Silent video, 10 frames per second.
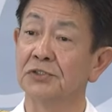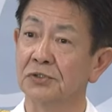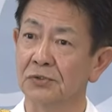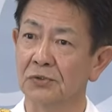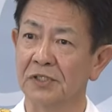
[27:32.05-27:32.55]

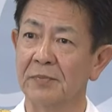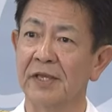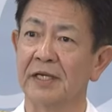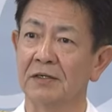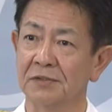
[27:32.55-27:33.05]
書等で
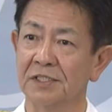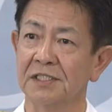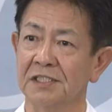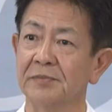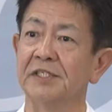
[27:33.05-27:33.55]
明確
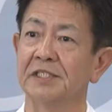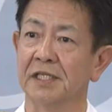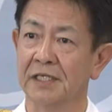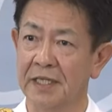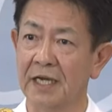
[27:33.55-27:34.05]
に示して
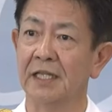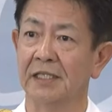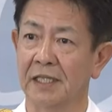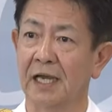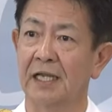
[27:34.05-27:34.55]
いなかっ
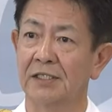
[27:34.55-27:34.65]
た